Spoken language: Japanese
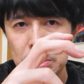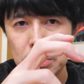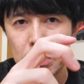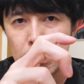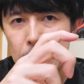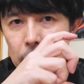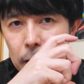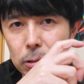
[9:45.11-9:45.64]
必
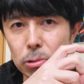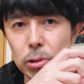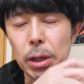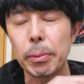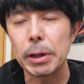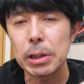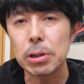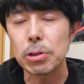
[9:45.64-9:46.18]
要であれば抜
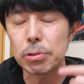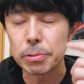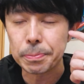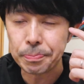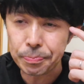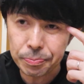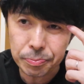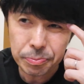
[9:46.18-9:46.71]
けばいいってい
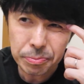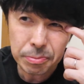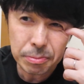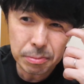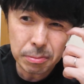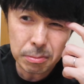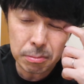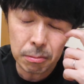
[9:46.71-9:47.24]

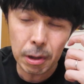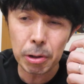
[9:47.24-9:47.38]
う。